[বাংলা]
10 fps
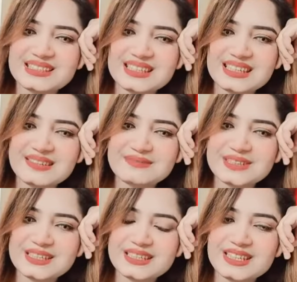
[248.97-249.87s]

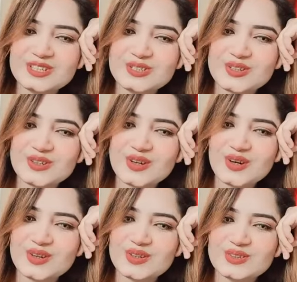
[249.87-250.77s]
সিরামটা রিস্টক
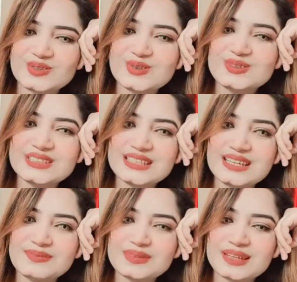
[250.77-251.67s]
করো কোন
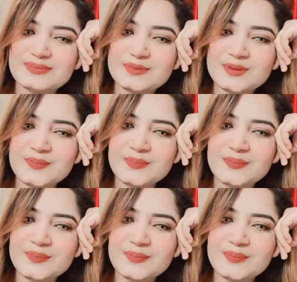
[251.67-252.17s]
সিরামটা আপু